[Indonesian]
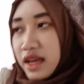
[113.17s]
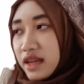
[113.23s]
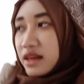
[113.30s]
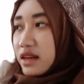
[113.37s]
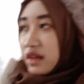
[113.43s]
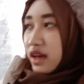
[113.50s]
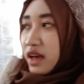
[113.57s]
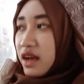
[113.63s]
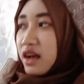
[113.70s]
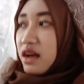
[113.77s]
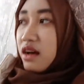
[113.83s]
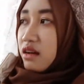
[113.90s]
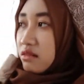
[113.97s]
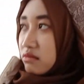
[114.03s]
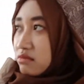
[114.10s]
ini kayak
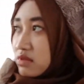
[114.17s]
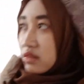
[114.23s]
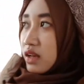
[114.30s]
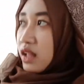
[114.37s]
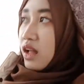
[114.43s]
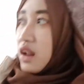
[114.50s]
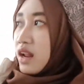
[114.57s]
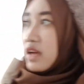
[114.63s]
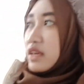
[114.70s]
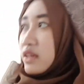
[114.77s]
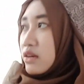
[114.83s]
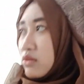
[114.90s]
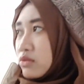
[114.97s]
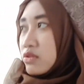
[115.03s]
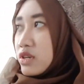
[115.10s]
nggak sekarang
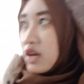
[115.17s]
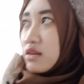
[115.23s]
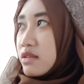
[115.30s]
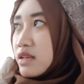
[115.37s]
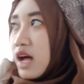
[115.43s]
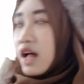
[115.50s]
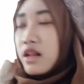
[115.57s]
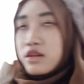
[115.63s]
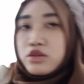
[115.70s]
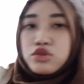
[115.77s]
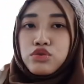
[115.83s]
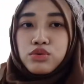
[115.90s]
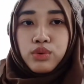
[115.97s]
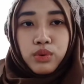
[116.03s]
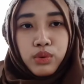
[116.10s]
lagi hujan
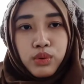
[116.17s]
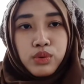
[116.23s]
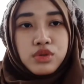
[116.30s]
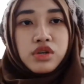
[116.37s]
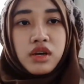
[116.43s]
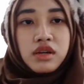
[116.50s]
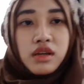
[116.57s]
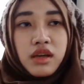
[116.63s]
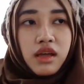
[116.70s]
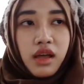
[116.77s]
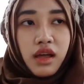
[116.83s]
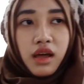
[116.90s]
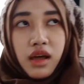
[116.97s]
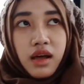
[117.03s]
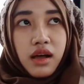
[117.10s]
salju jadi
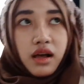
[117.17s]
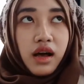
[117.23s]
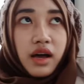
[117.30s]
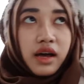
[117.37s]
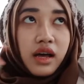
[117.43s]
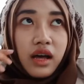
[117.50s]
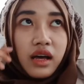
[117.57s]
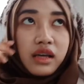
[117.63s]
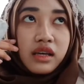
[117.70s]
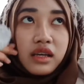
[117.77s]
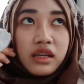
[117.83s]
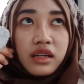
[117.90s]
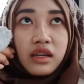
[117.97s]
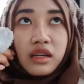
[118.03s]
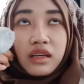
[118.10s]
kayak
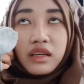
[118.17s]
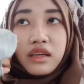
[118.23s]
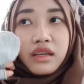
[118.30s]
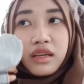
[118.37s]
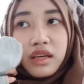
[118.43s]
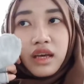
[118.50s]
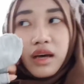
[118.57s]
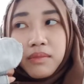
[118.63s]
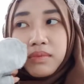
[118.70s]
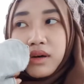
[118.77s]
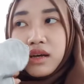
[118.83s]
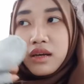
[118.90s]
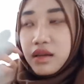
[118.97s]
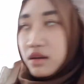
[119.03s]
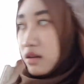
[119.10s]
ini
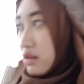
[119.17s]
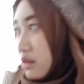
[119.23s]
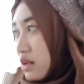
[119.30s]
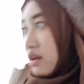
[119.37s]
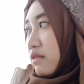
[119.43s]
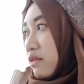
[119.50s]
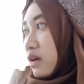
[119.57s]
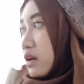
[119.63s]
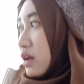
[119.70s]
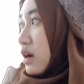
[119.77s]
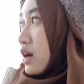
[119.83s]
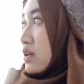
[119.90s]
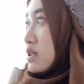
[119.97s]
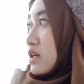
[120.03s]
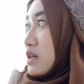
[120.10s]
apa dan
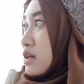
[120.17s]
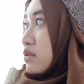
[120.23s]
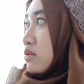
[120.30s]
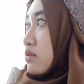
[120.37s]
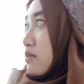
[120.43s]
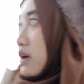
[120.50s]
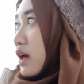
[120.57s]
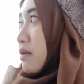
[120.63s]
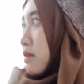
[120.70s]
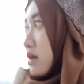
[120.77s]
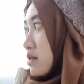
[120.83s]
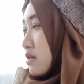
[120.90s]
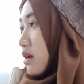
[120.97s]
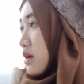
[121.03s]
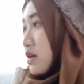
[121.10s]
efeknya kacanya tuh kayak
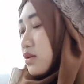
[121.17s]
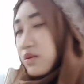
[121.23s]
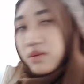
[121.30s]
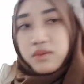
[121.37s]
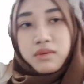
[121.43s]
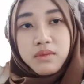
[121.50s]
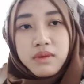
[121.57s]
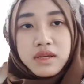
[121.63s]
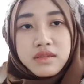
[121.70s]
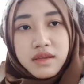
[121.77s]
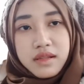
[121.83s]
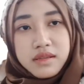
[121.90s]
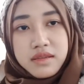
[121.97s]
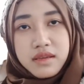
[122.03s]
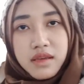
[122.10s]
basah gitu
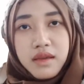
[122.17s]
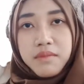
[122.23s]
wajar sih